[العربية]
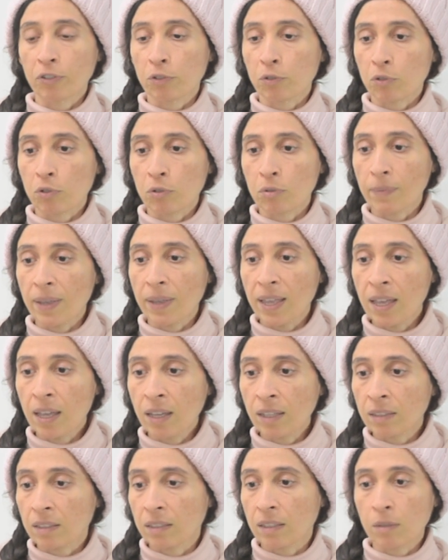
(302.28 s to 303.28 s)

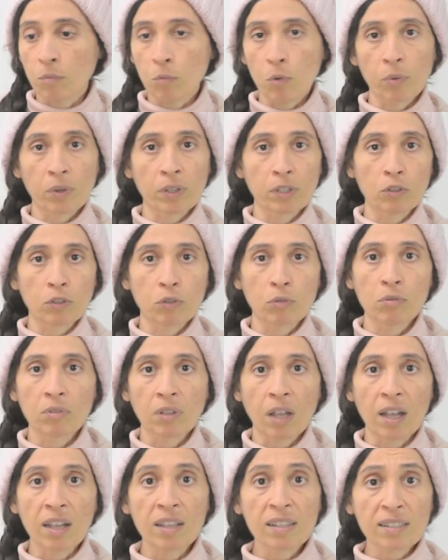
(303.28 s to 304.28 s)
الرسومات ايه ممكن يكون
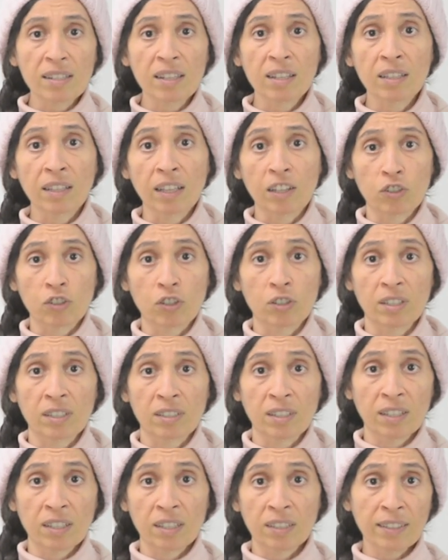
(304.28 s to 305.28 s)
حصل عشان
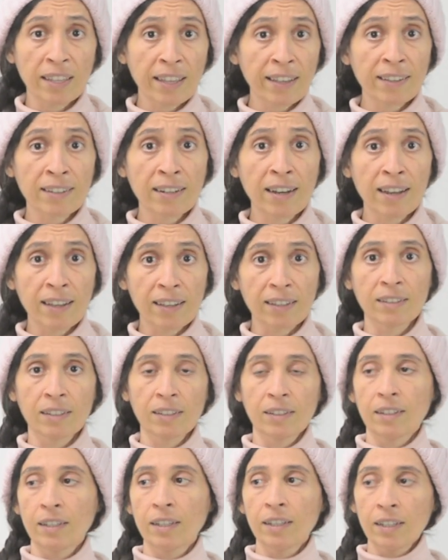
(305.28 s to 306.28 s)
التايتانيك تغرق
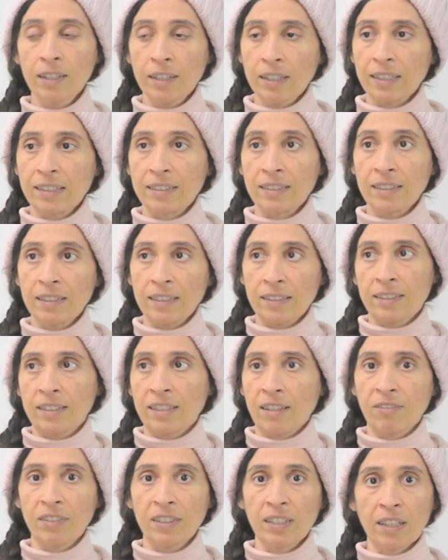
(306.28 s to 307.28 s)

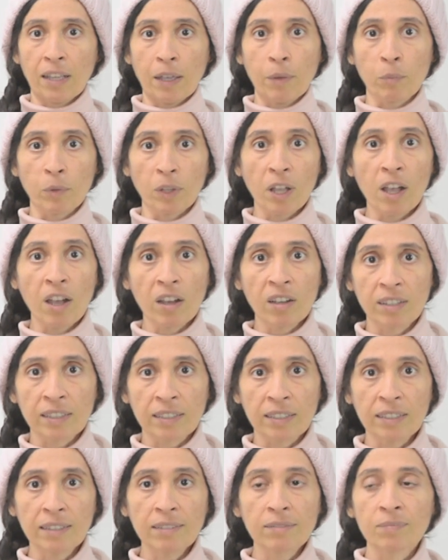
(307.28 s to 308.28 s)
السفينة العملاقة
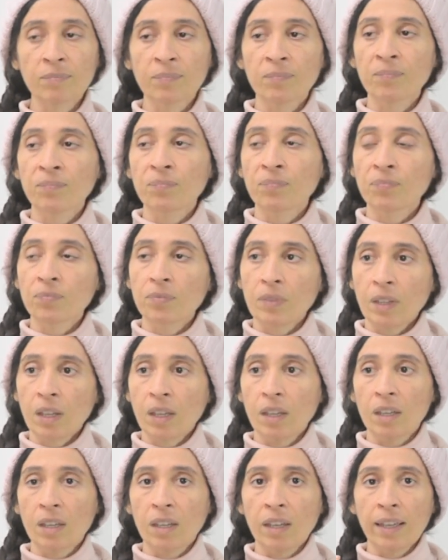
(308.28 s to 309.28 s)
دي
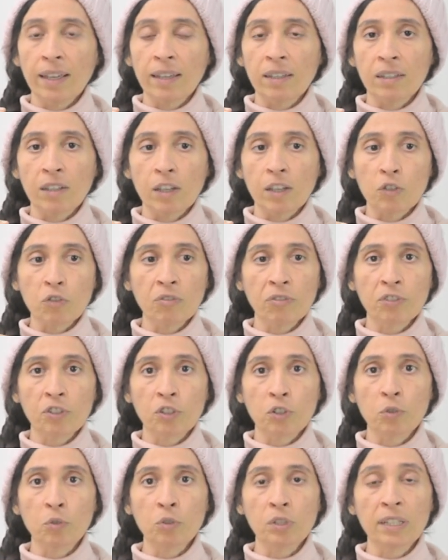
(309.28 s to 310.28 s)
آه، اشوف
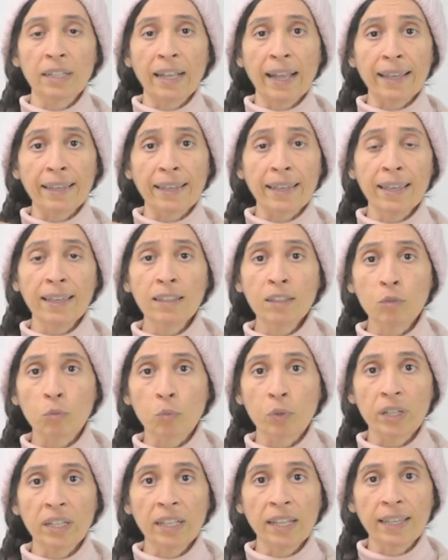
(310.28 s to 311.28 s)
شهود العيان
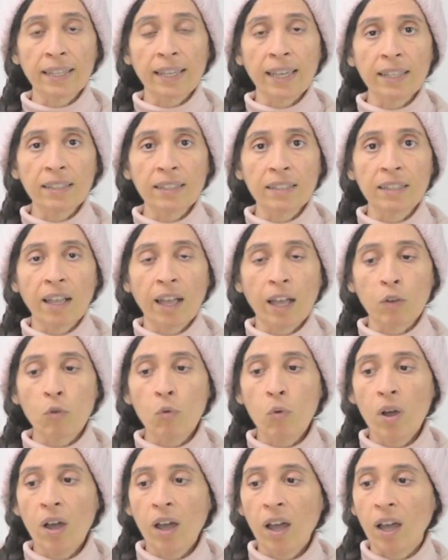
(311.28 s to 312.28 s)
وايه الحكايات اللي
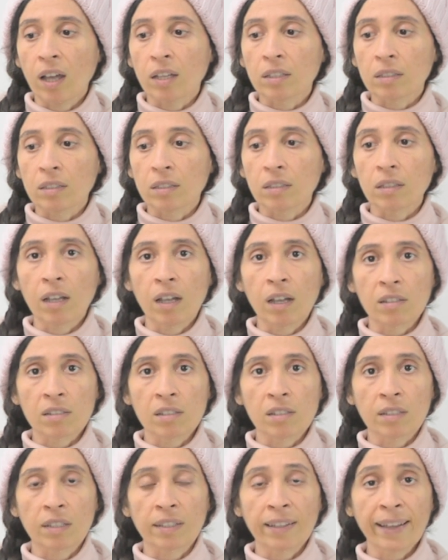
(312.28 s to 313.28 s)
حكوها عن
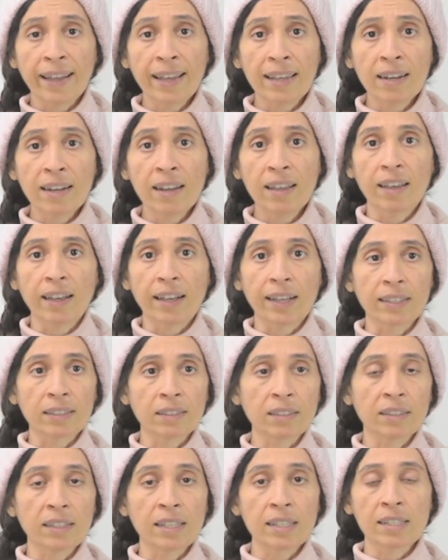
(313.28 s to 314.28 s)
لحظات الغرق عن
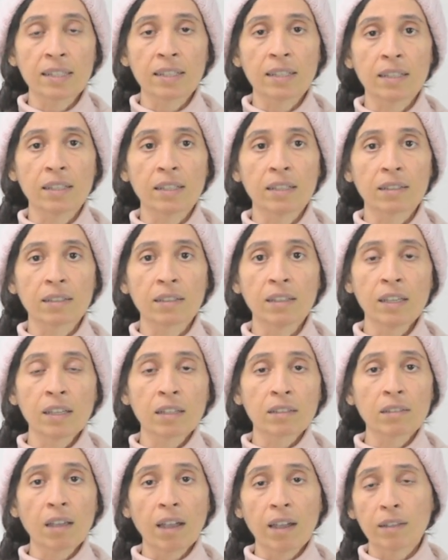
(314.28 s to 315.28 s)
الناس اللي
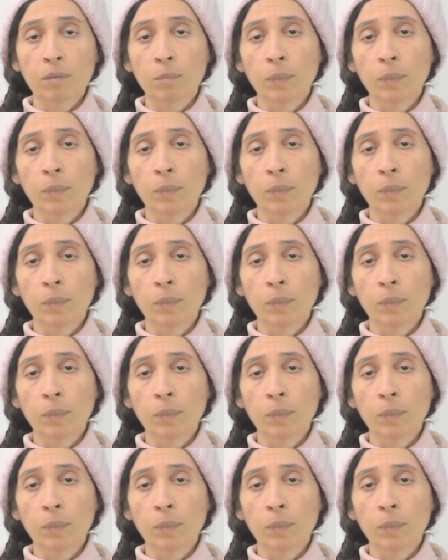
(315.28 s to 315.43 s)
ضحت